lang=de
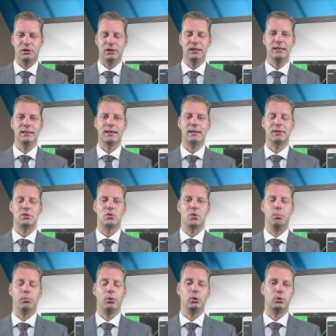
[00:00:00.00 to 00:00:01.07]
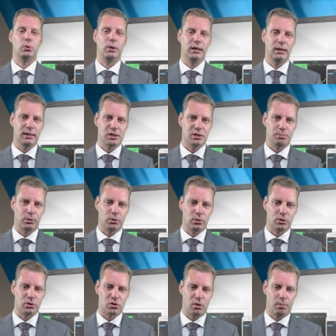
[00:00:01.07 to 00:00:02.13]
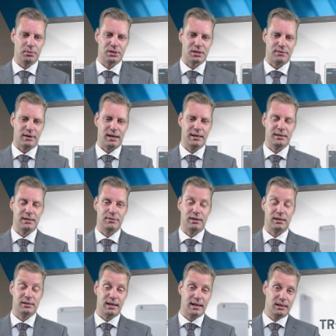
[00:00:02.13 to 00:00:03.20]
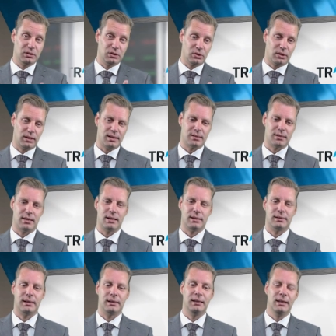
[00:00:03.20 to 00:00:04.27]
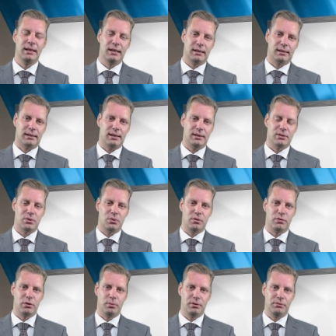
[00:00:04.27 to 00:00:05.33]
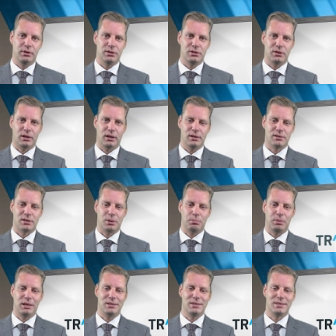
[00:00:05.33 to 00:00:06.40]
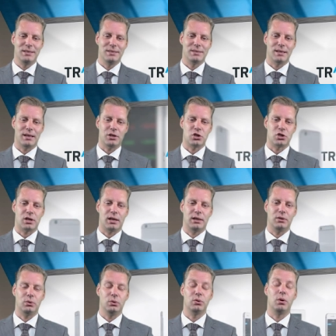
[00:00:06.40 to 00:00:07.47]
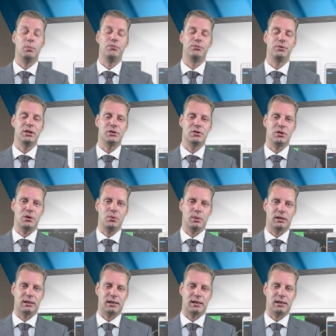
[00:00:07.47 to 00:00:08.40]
China zum Bruttoinlandsprodukt zum zweiten Quartal. Donnerstag dann 13.45 Uhr EZB Zinsentscheid und um 14.30